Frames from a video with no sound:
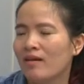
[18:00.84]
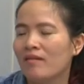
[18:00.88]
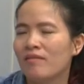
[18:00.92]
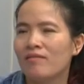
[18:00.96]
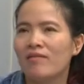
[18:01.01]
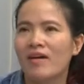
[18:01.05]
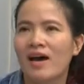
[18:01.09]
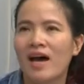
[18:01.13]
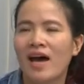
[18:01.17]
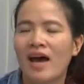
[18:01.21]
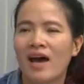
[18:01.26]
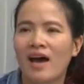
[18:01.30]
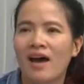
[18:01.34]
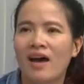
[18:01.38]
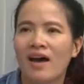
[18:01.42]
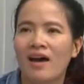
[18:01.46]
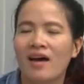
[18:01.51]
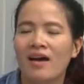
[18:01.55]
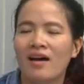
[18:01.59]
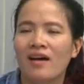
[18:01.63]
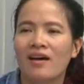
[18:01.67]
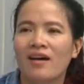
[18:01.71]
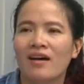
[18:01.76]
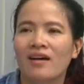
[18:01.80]
và
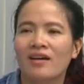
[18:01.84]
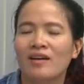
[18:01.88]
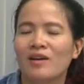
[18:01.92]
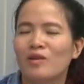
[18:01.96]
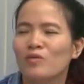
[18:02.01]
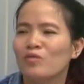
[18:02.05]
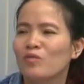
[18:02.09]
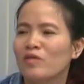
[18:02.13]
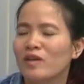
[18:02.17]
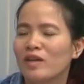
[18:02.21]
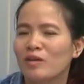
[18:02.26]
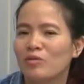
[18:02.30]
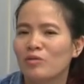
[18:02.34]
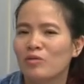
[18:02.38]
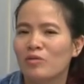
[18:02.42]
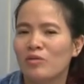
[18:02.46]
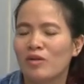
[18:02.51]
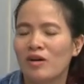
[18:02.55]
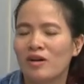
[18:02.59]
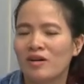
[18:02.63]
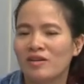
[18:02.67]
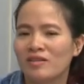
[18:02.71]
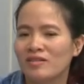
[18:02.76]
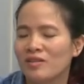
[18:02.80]
uh, công việc
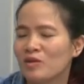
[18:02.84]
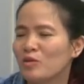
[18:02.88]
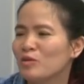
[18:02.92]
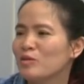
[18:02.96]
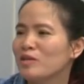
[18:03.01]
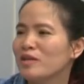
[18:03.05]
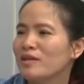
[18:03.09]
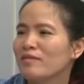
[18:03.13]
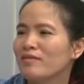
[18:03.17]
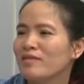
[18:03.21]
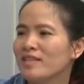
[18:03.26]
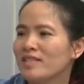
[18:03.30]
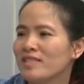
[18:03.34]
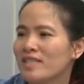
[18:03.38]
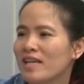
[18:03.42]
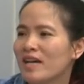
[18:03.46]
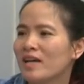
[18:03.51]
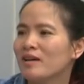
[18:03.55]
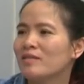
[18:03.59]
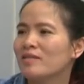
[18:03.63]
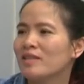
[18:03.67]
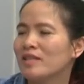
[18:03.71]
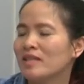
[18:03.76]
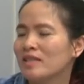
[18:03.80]
của đội nhân viên
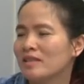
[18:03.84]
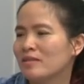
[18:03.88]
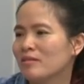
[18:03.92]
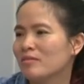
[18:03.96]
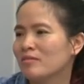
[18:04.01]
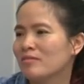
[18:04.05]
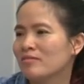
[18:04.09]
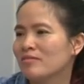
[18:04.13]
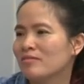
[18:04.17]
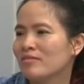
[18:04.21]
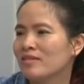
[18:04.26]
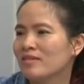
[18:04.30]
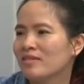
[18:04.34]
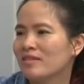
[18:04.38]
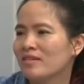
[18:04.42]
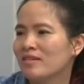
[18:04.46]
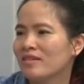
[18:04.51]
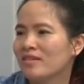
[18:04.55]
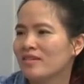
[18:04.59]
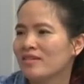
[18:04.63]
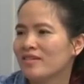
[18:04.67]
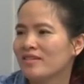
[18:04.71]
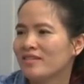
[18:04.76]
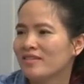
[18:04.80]
sale thì tôi
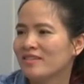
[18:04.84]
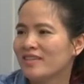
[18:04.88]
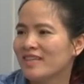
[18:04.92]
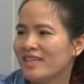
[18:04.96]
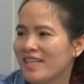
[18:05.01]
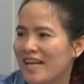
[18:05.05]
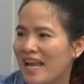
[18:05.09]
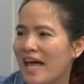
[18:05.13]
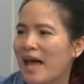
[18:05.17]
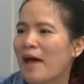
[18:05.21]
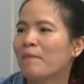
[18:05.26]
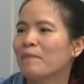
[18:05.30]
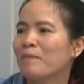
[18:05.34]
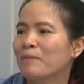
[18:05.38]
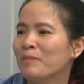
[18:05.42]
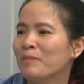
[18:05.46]
tự làm